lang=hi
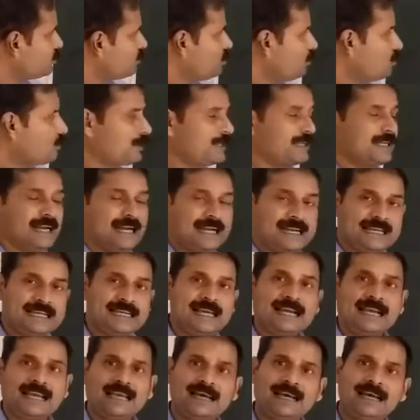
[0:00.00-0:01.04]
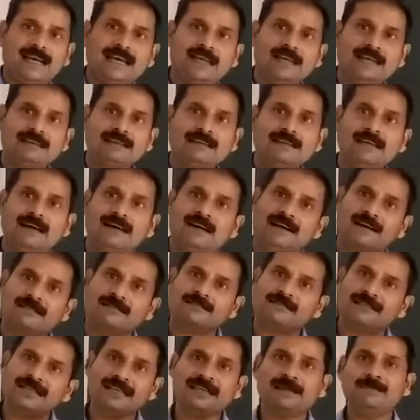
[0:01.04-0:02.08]
तो क्या किया गया है कि हर
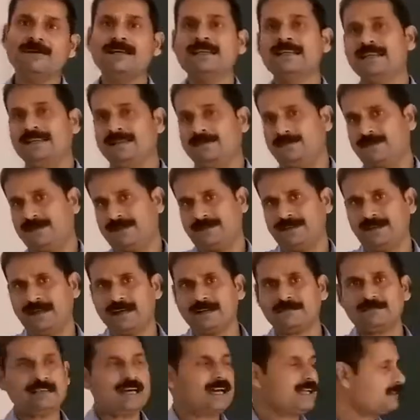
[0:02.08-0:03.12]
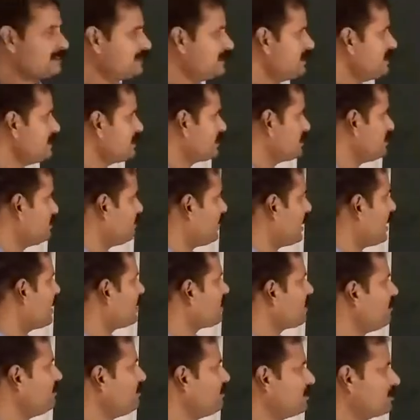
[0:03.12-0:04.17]
तीन महीने पर अर्थात इस
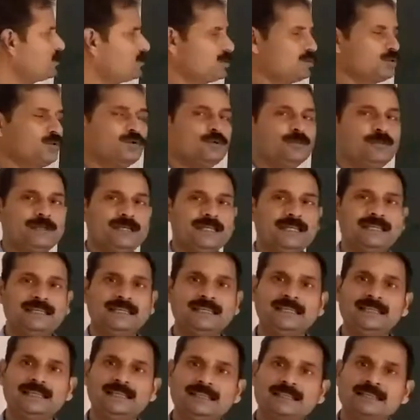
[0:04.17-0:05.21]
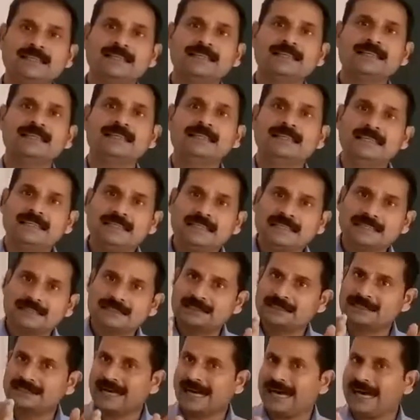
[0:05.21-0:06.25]
बारह मंथ को भी
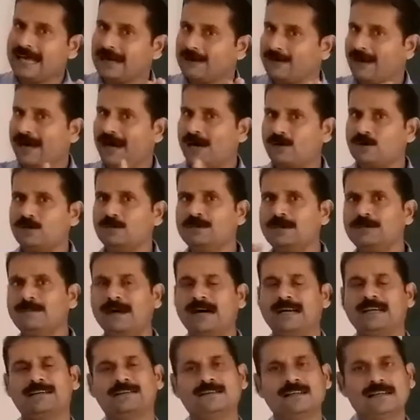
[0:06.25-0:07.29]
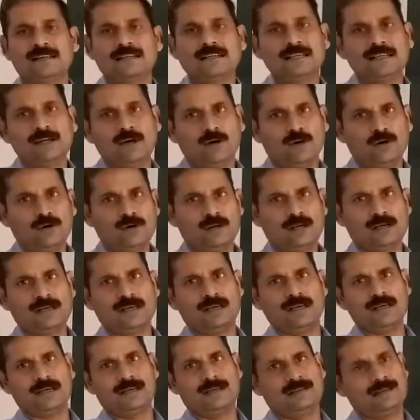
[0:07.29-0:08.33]
चार भागों में बांट करके और
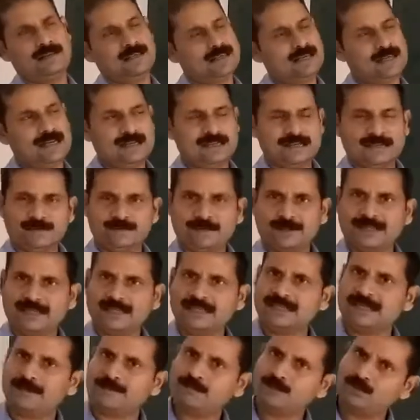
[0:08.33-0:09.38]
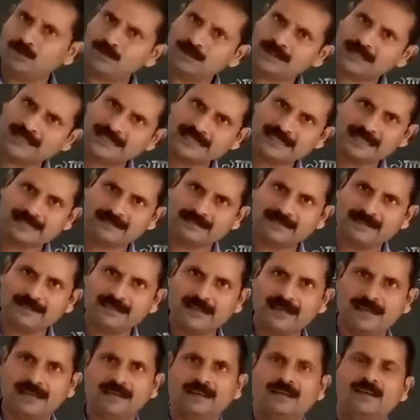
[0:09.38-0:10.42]
लेखांकन प्रक्रिया पूर्ण की
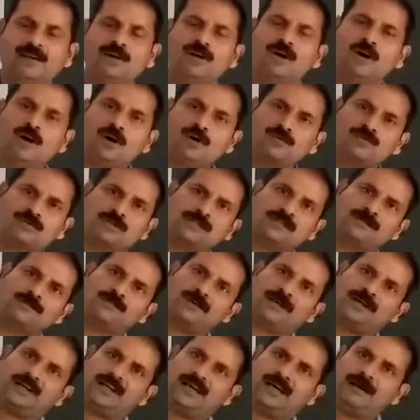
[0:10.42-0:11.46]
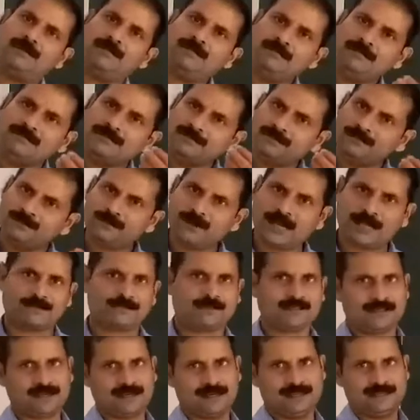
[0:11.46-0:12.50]
जाती है और उससे परिणाम
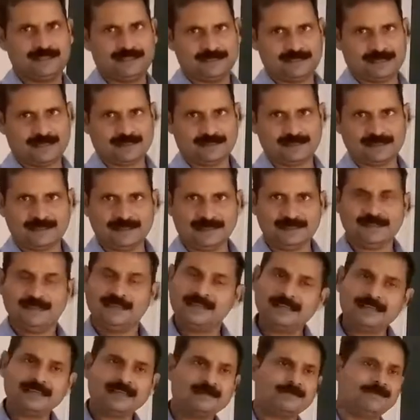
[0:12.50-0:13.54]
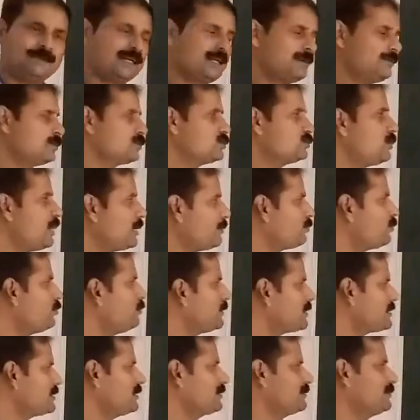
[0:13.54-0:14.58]
प्राप्त कर लिए जाते हैं लेकिन प्यारे बच्चों आपको
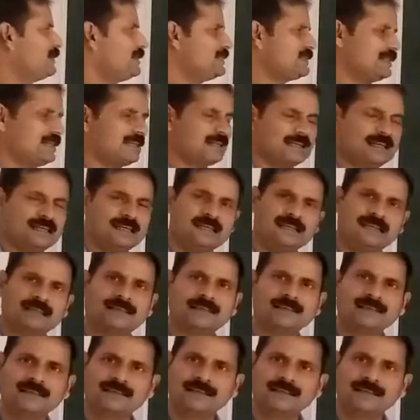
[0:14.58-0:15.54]
बस इतना जानना है